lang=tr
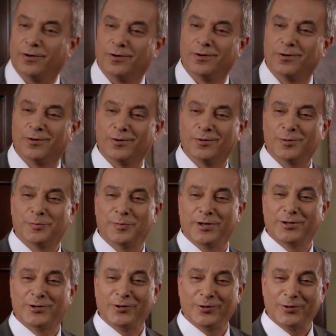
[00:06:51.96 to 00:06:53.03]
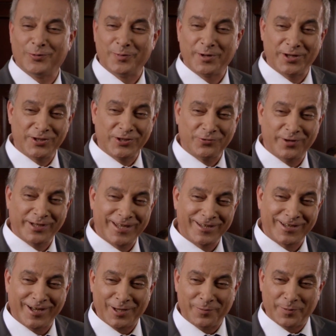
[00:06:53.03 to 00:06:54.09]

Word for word: Oo, bakıyorum hiç vakit